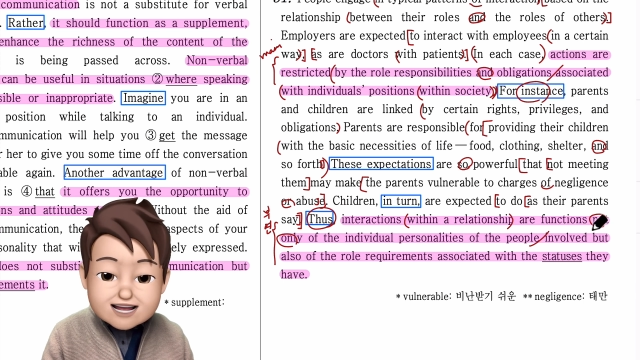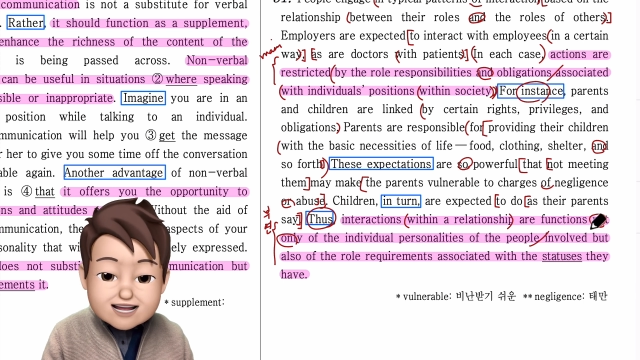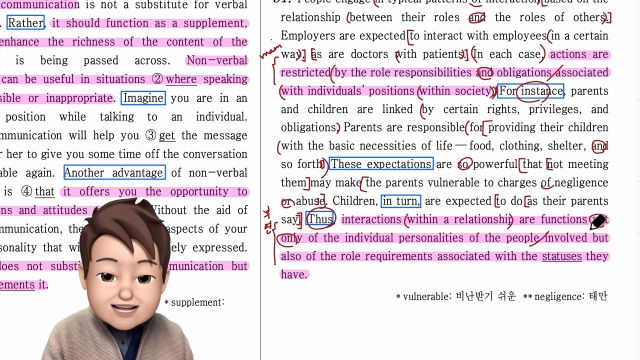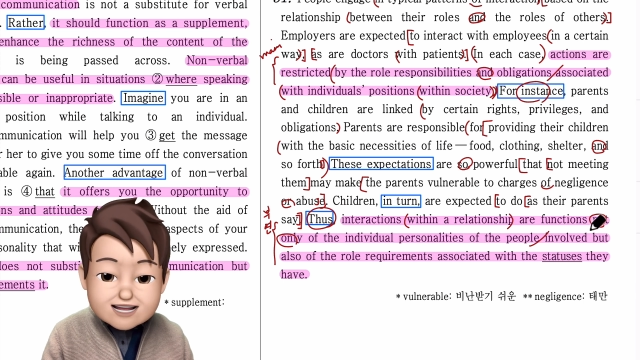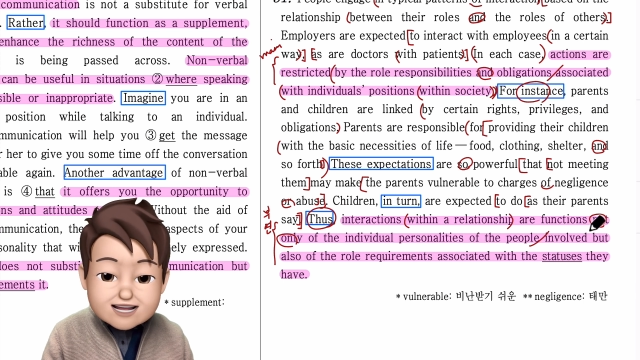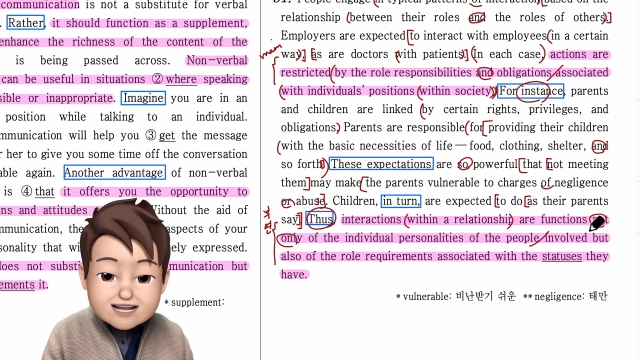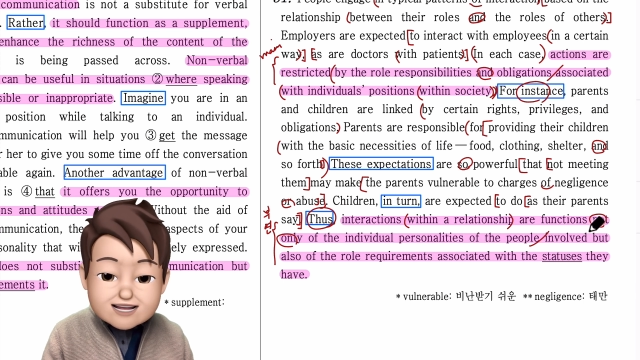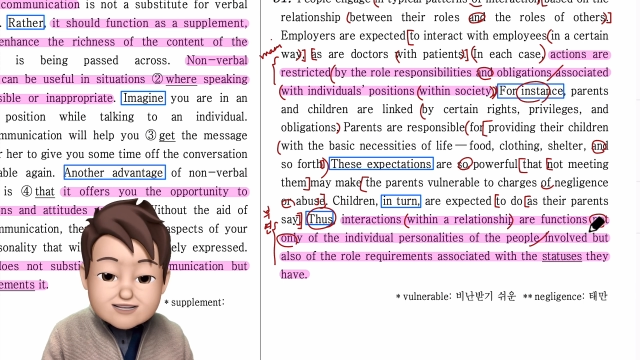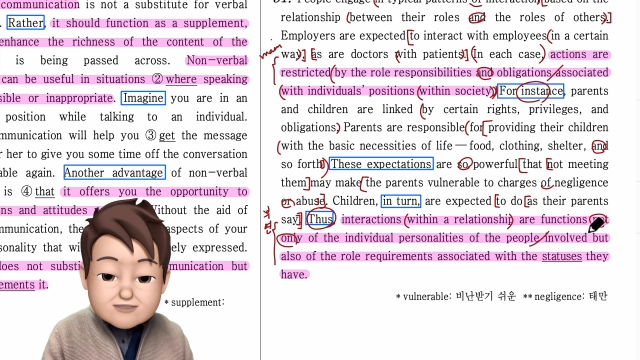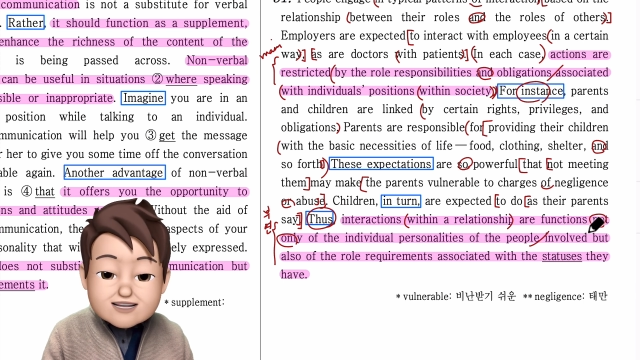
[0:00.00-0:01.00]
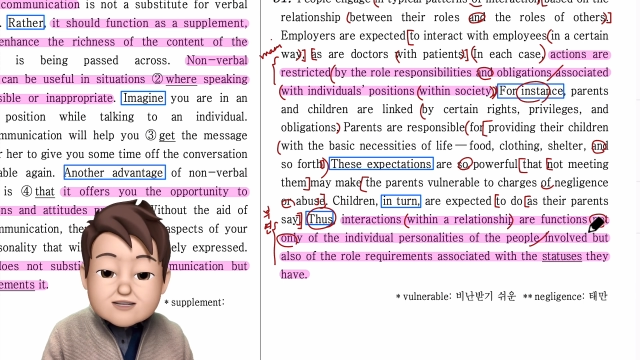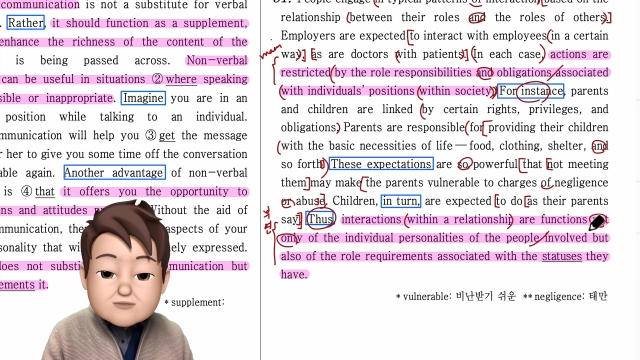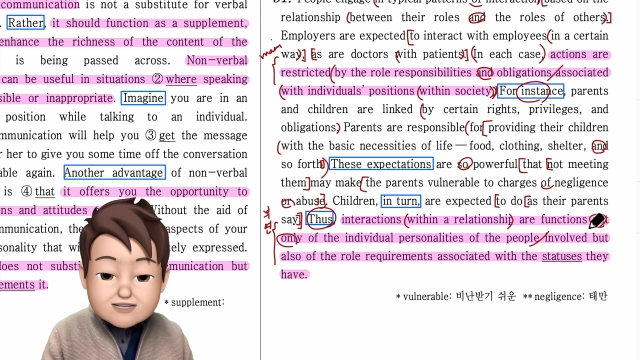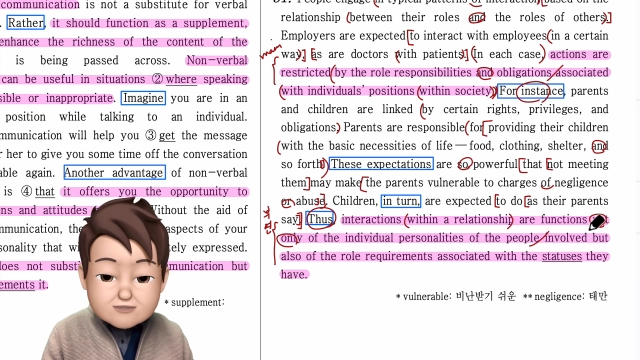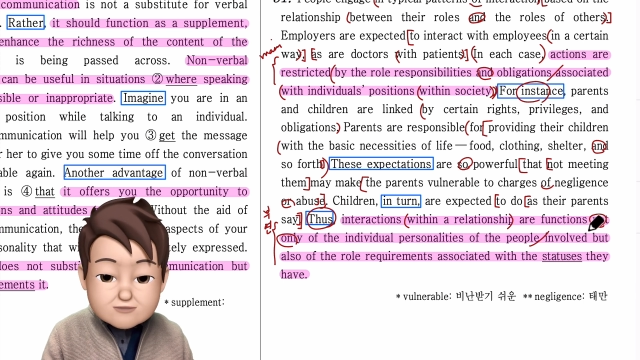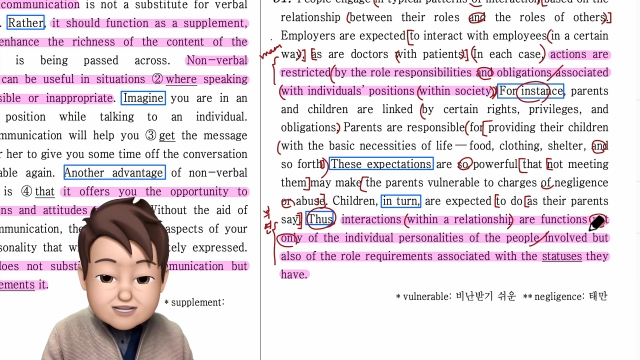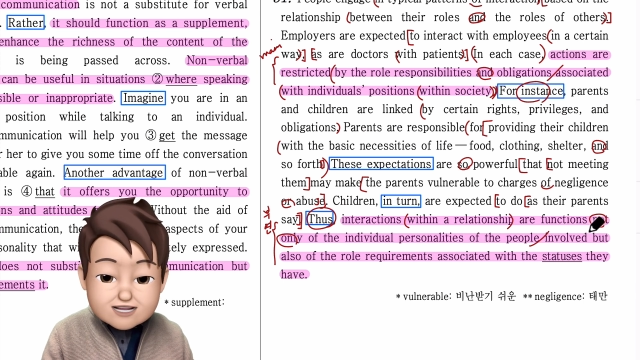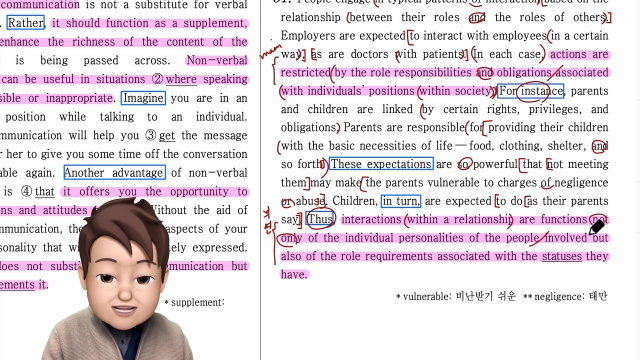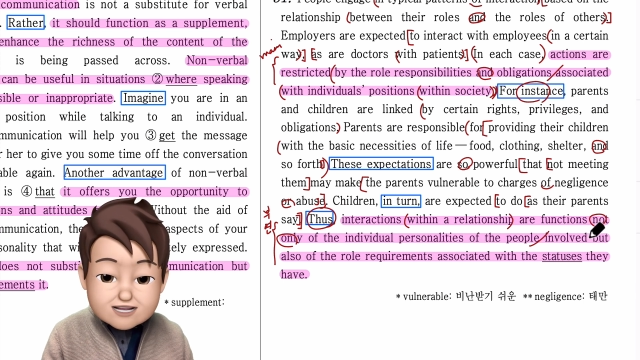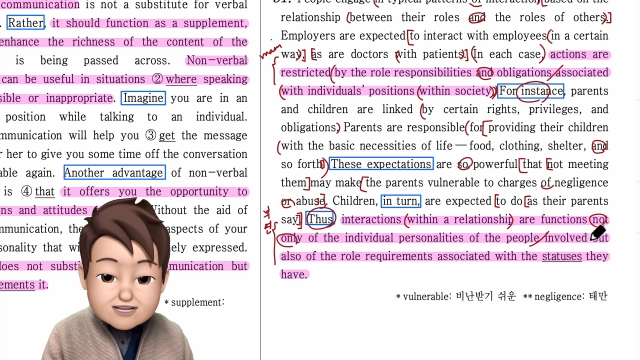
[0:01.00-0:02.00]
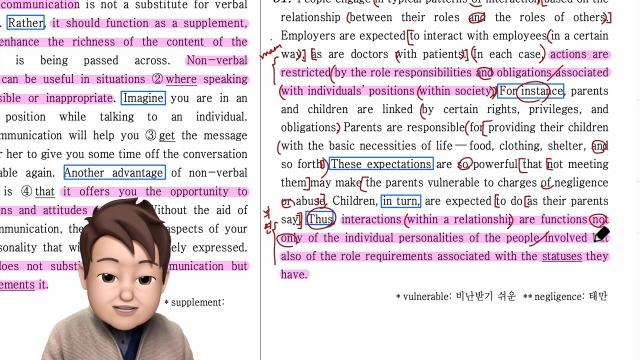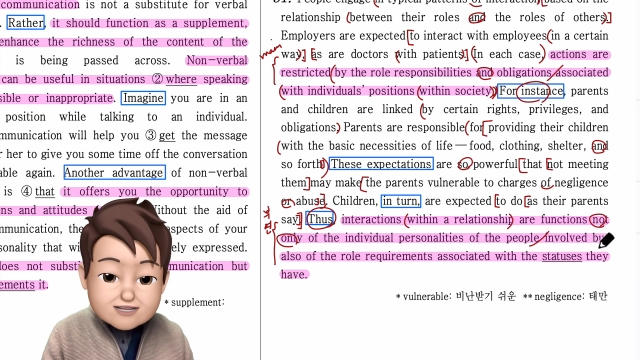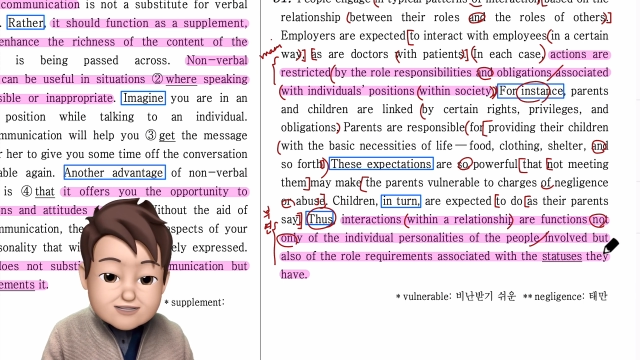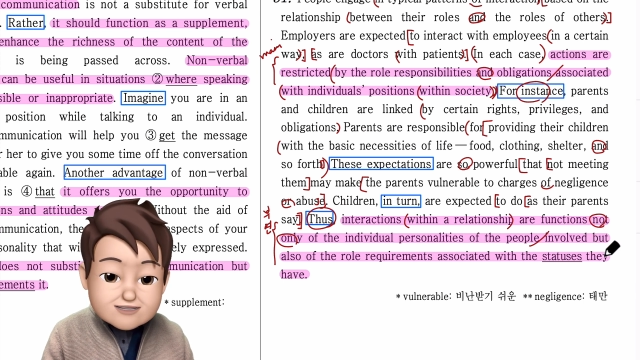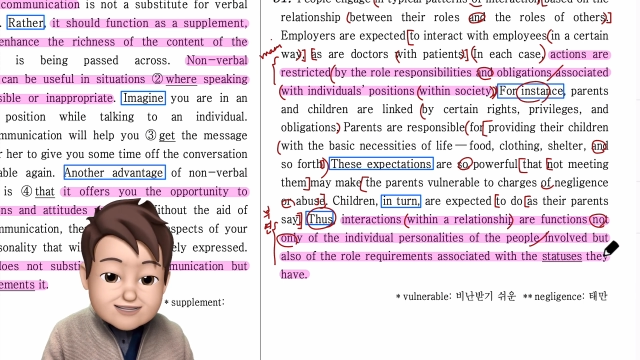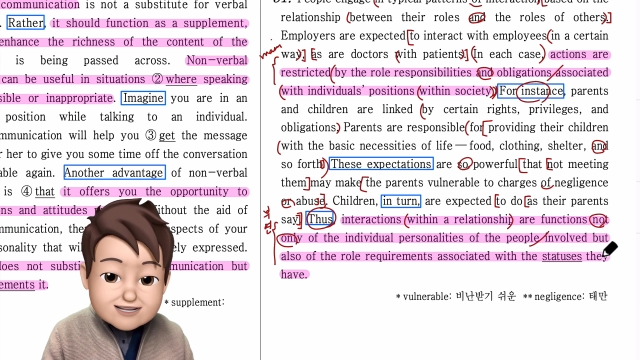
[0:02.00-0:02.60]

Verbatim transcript: 아니라 이런 상호작용이